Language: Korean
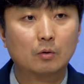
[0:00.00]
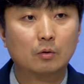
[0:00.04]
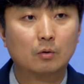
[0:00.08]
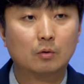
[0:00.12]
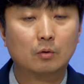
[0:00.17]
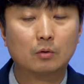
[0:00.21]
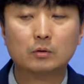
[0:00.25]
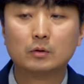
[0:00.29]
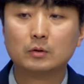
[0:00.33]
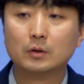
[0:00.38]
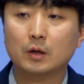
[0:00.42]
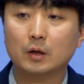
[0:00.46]

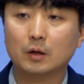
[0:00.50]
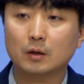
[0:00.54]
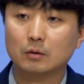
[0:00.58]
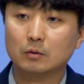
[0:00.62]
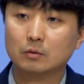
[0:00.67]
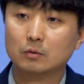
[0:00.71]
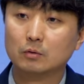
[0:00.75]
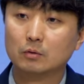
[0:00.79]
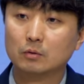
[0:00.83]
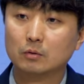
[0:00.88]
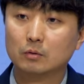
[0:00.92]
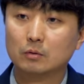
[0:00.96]
어느 날
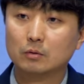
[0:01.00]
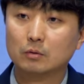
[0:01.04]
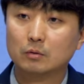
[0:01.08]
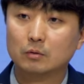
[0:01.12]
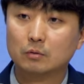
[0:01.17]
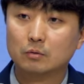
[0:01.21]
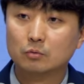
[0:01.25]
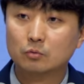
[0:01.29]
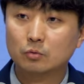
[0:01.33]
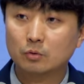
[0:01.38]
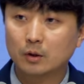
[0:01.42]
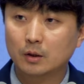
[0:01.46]

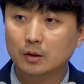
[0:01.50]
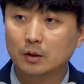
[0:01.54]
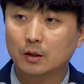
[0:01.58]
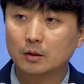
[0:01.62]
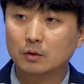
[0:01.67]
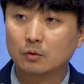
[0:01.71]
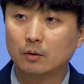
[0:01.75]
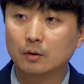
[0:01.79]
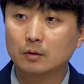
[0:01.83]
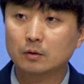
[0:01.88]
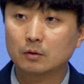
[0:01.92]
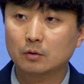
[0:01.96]
군에
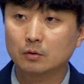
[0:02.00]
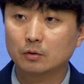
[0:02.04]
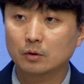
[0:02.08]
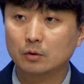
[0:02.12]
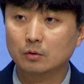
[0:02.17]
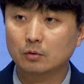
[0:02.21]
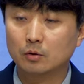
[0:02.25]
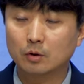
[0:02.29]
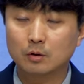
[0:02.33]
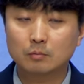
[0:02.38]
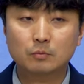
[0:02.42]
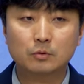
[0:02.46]
다녀왔더니
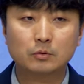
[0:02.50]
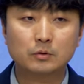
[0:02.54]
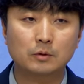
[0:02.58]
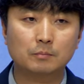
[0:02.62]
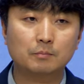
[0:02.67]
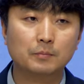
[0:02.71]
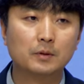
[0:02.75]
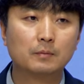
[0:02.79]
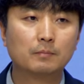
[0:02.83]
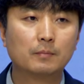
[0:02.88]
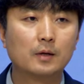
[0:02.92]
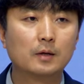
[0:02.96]
너무
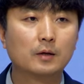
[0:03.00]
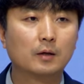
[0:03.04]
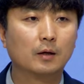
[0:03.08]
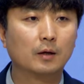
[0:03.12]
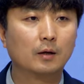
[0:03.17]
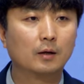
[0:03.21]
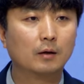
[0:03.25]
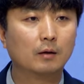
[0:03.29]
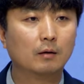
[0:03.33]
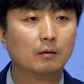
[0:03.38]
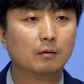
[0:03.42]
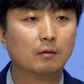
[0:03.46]

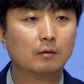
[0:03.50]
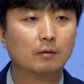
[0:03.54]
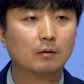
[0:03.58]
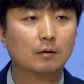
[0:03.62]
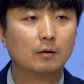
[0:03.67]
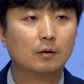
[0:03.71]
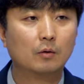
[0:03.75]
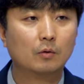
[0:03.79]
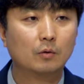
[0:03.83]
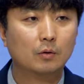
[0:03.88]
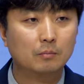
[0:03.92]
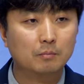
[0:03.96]
늠름하게
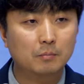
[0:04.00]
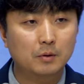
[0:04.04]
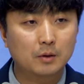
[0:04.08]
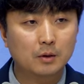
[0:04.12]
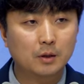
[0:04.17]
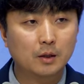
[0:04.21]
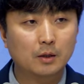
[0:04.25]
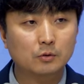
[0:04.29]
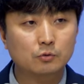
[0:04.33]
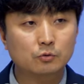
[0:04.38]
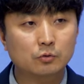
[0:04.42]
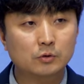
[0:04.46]

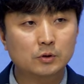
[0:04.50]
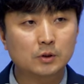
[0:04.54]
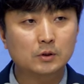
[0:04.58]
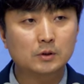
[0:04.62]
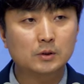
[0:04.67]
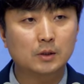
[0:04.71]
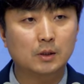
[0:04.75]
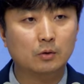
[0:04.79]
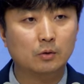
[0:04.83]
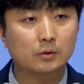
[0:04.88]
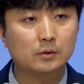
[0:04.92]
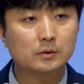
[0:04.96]
미래의
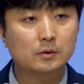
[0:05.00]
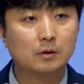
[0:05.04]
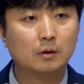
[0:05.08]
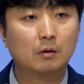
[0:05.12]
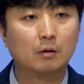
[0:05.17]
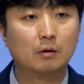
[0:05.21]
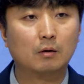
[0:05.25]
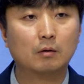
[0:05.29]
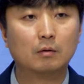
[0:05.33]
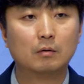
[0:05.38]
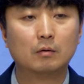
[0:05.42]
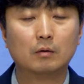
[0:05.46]

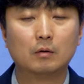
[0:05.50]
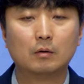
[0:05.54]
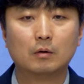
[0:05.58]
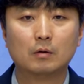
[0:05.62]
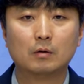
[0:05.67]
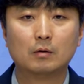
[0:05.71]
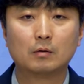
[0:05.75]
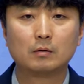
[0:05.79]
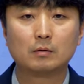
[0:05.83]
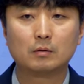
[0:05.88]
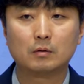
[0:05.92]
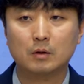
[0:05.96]
중직자로서
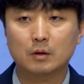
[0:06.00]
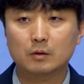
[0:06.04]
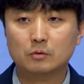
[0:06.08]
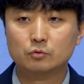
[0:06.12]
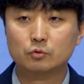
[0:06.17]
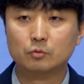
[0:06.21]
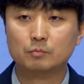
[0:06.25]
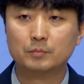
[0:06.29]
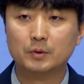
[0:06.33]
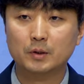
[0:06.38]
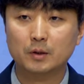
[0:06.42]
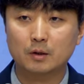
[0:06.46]
탁
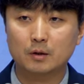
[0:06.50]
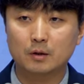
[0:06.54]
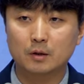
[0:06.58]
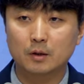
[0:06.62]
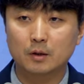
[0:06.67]
준비되어